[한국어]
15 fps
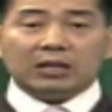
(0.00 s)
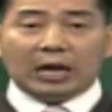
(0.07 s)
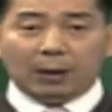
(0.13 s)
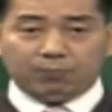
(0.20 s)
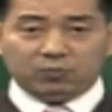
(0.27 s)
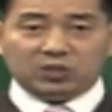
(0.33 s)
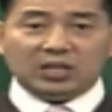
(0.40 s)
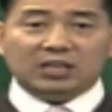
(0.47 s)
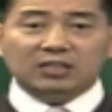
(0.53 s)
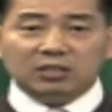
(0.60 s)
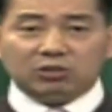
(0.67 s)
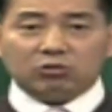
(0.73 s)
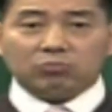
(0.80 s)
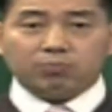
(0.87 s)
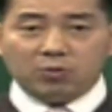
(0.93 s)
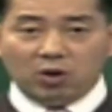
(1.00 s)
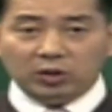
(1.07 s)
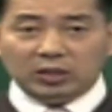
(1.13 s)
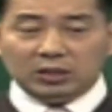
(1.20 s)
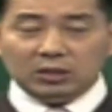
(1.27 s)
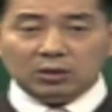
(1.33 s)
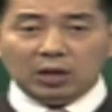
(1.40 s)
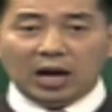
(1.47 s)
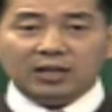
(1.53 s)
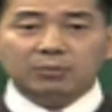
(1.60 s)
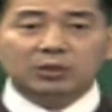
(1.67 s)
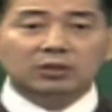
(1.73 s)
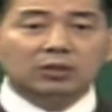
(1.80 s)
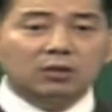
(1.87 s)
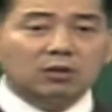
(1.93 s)
갑자을축, 병인,
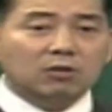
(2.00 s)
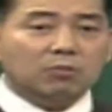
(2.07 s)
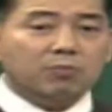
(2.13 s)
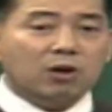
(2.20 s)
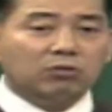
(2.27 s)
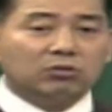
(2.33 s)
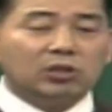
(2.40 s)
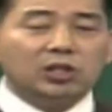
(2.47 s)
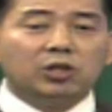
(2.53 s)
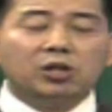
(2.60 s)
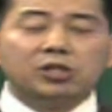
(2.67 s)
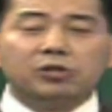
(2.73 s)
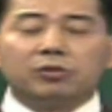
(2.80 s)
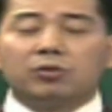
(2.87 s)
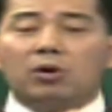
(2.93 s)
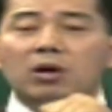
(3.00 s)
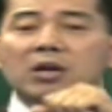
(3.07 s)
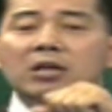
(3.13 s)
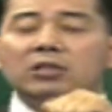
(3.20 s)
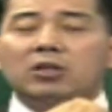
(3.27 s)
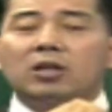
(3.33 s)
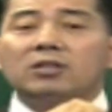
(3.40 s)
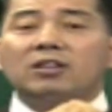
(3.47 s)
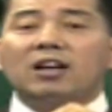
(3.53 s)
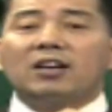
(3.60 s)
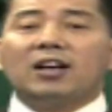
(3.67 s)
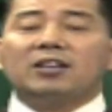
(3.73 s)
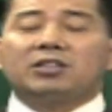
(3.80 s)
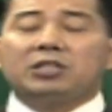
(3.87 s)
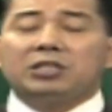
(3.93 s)
아니면 을류, 병술, 이런 식으로
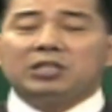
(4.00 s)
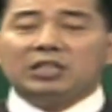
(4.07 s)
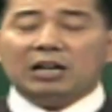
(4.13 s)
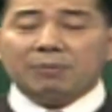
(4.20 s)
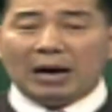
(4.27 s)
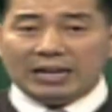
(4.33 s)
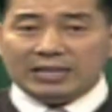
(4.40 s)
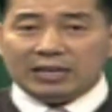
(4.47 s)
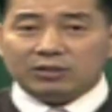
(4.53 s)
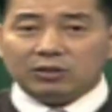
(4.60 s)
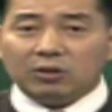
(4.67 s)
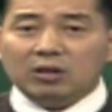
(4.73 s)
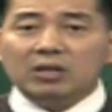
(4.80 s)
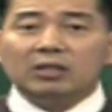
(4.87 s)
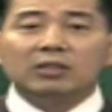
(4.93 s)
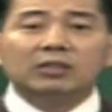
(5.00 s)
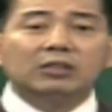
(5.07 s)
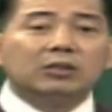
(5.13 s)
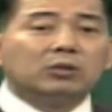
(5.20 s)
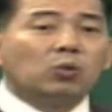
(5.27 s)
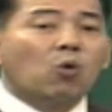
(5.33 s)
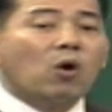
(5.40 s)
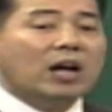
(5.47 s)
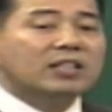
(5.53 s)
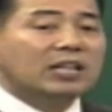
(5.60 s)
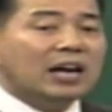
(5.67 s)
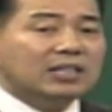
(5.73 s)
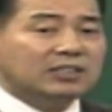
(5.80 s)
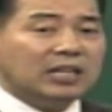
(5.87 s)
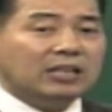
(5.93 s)
천간과 지지가 만나서 그 동안
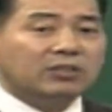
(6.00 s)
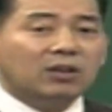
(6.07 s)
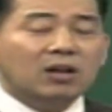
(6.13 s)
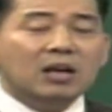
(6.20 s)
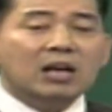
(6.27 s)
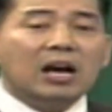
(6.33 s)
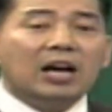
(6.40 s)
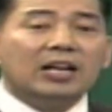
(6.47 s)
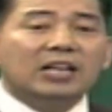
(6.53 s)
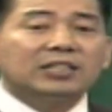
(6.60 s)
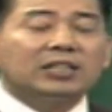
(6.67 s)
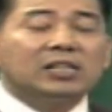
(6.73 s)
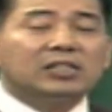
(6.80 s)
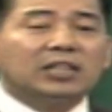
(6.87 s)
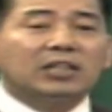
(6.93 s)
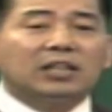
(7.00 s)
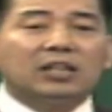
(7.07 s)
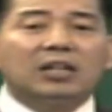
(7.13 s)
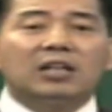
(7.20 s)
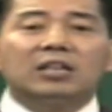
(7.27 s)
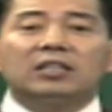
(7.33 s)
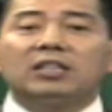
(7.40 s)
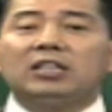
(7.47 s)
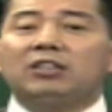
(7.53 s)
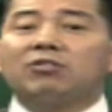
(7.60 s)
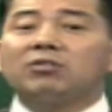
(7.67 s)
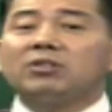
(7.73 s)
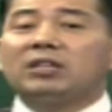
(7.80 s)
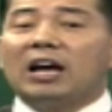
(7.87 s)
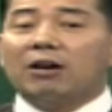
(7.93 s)
상태에서 하나의 실체를
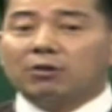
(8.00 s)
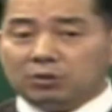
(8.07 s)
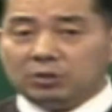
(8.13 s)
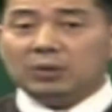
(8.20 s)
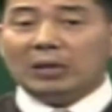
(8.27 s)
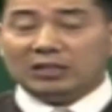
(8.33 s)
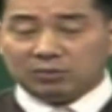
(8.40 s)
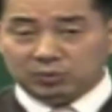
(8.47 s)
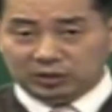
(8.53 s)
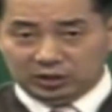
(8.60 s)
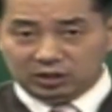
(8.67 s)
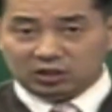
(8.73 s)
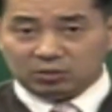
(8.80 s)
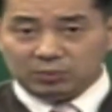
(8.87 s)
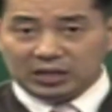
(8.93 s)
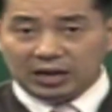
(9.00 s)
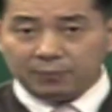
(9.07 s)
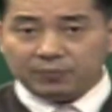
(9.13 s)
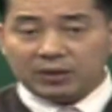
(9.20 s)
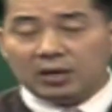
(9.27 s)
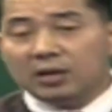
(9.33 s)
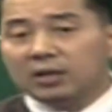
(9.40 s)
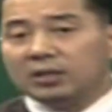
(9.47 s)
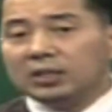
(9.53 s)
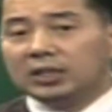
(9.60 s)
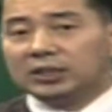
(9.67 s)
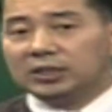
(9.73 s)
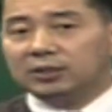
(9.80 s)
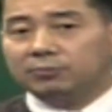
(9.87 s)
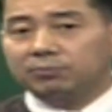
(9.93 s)
이룬다고 말씀을 드렸습니다.
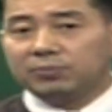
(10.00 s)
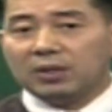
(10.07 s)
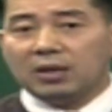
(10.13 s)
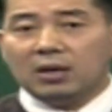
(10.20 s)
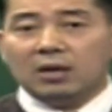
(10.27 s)
이것은